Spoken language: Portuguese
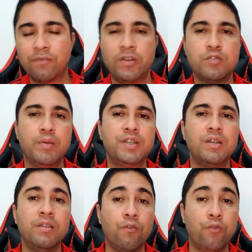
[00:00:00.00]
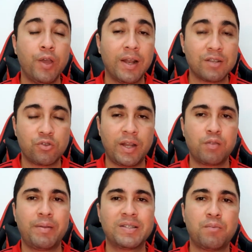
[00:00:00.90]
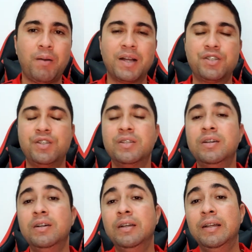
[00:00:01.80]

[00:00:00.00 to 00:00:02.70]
Infelizmente ele não foi relacionado para essa partida.